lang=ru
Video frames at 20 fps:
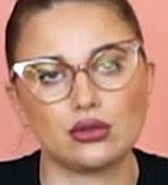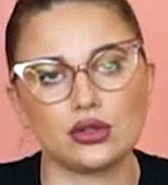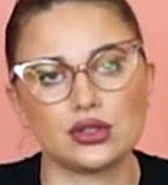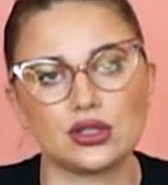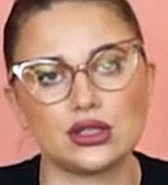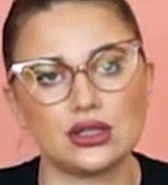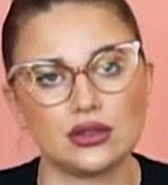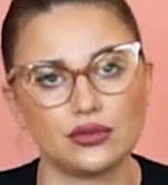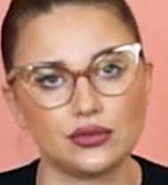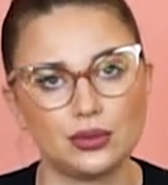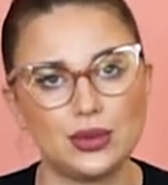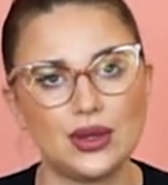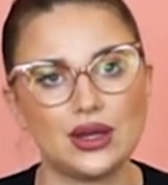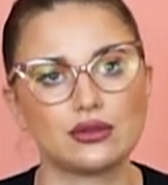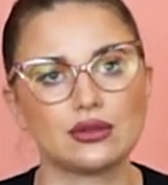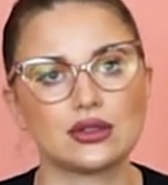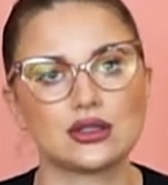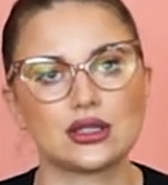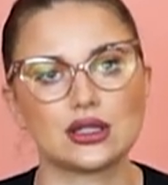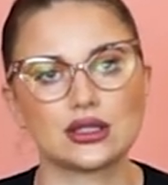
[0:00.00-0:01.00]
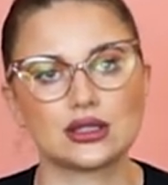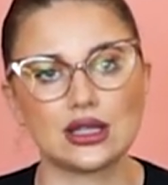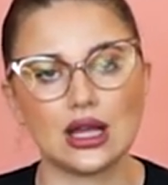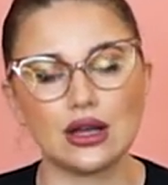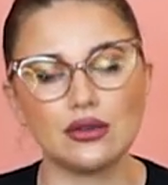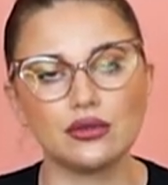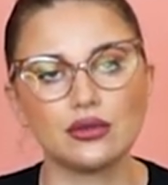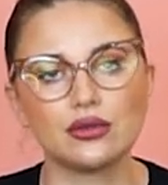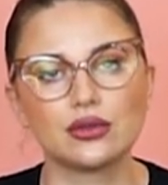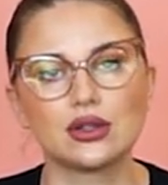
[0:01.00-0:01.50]
То есть первый
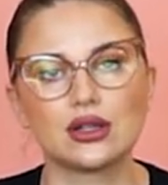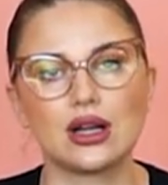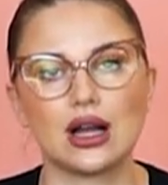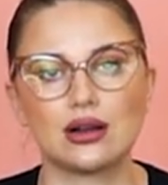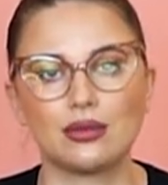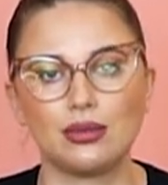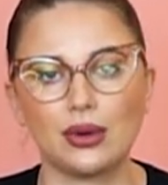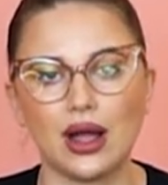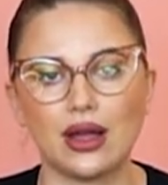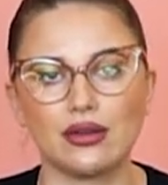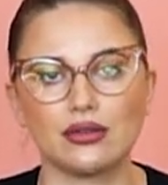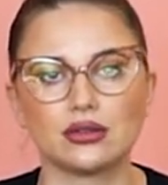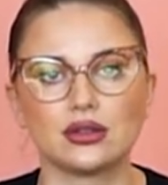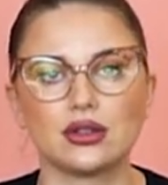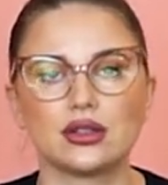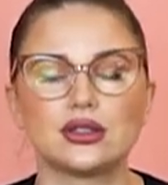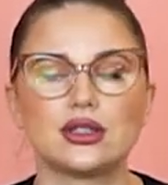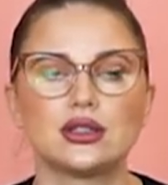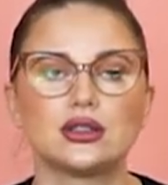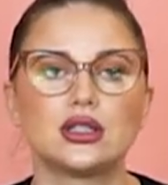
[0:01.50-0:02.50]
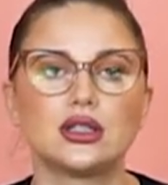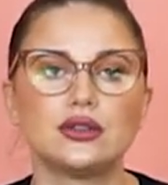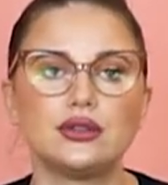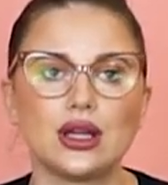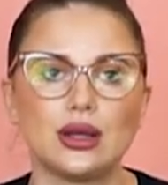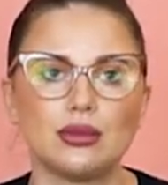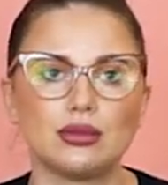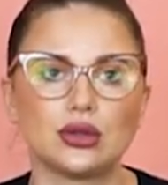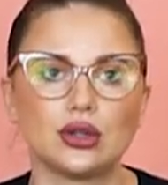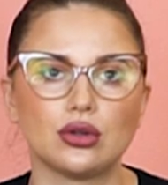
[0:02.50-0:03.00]
состав, как правило,
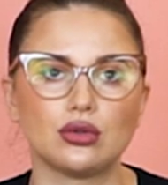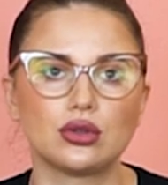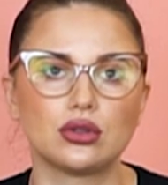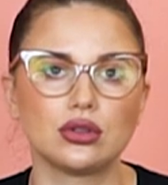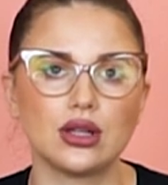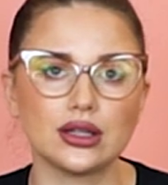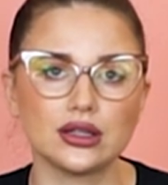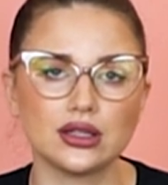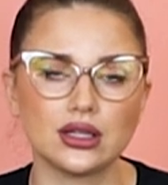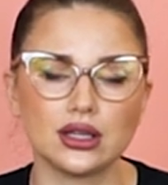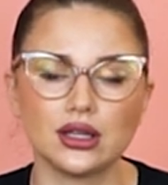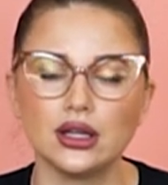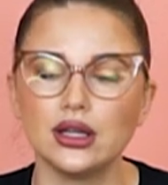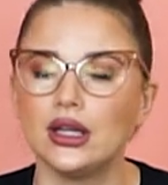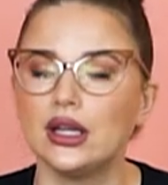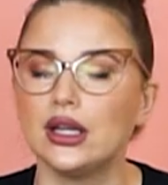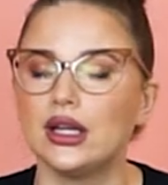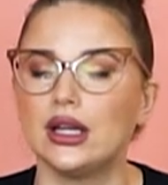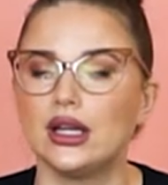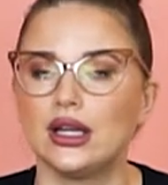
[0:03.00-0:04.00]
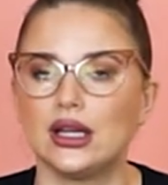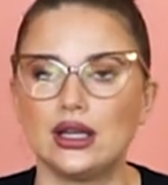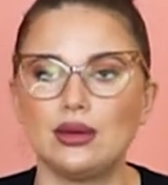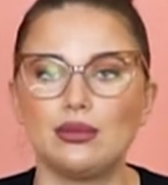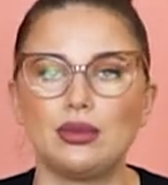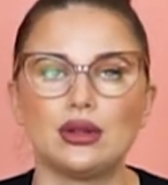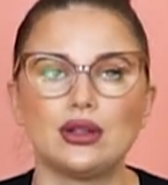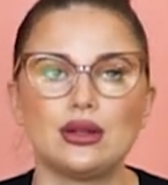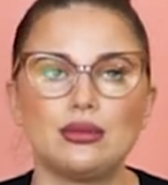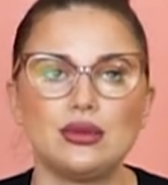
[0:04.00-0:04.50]
долговременной укладки,
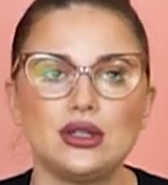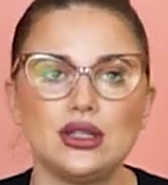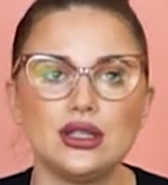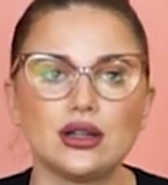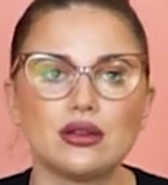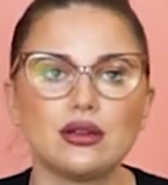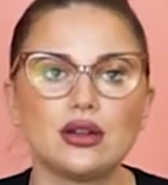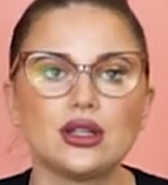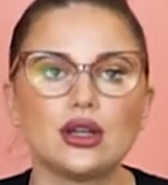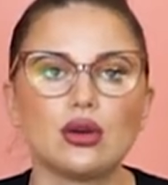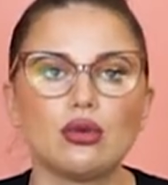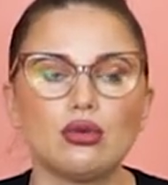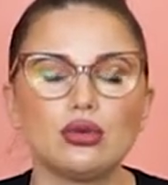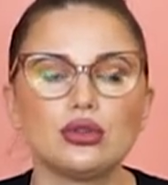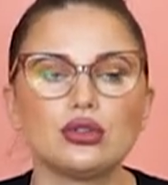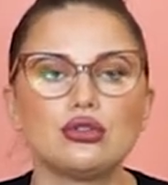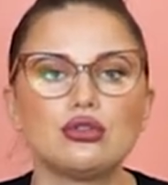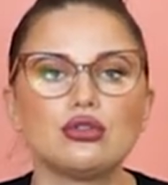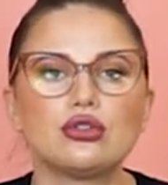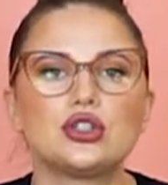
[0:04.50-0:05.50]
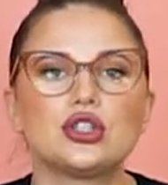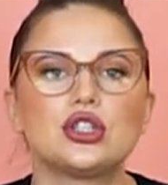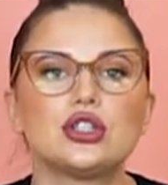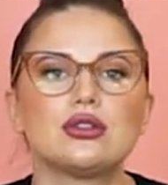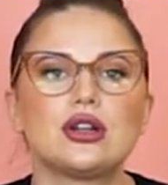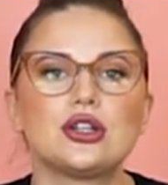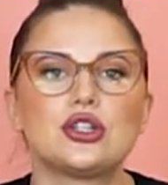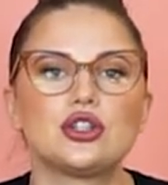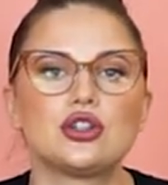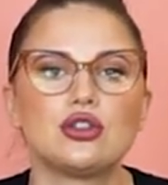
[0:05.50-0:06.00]
либо ламинирования, он идет
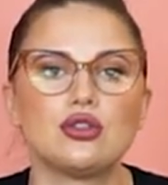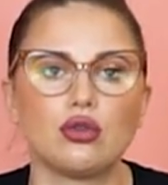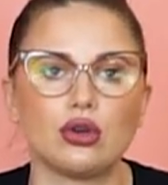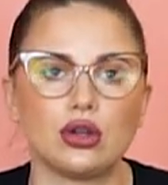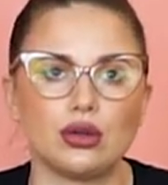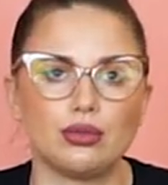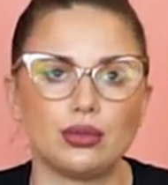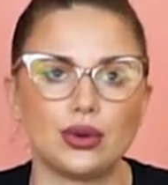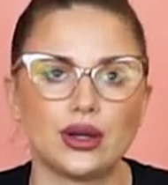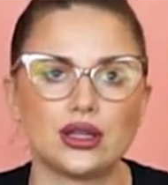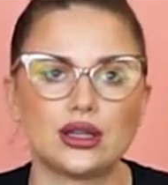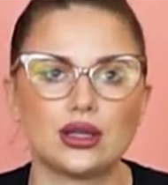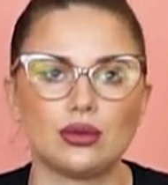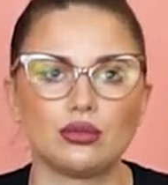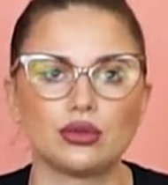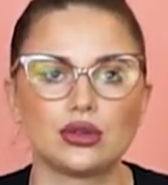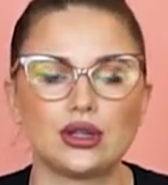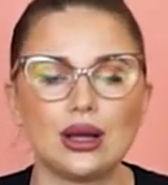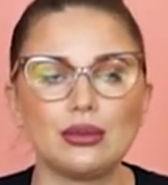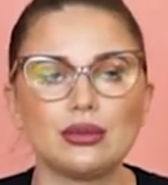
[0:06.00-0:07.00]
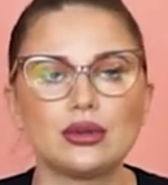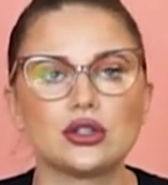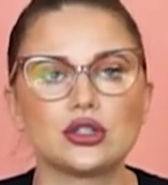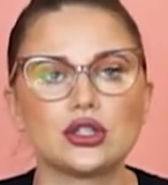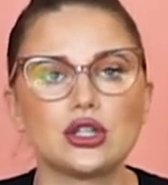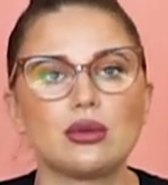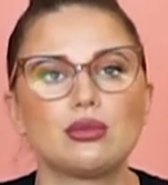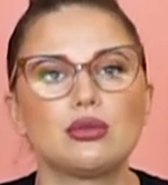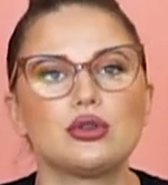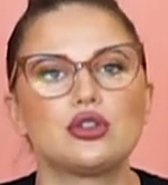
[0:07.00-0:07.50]
щелочной, поэтому там
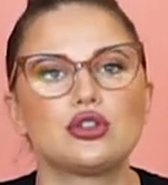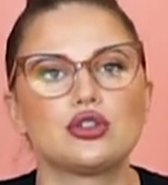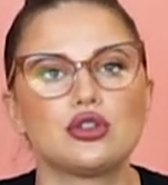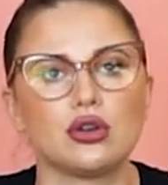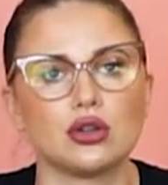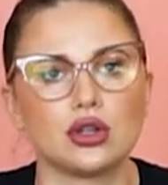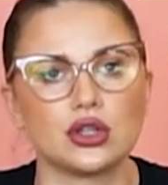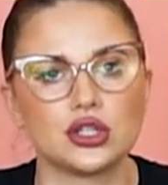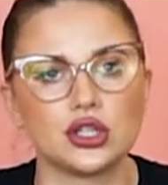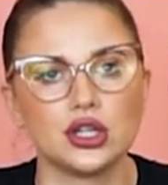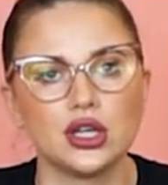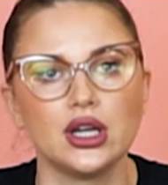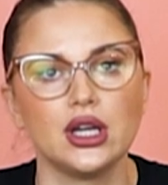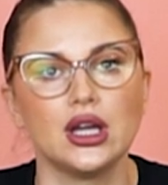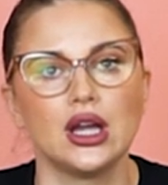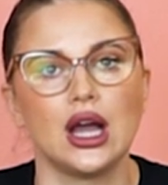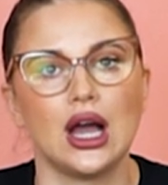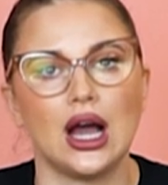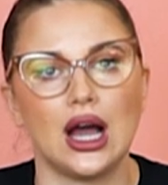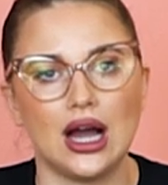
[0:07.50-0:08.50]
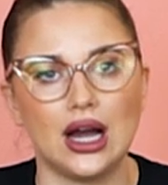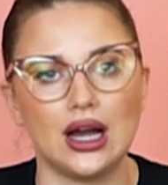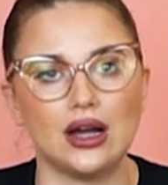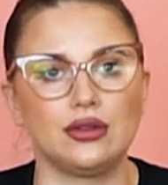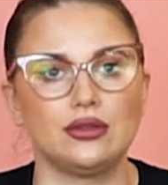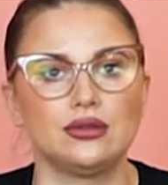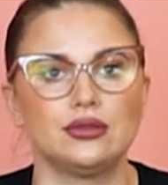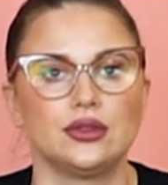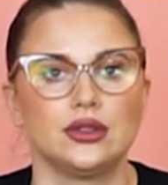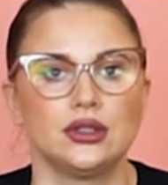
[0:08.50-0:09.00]
должна быть щелочь. А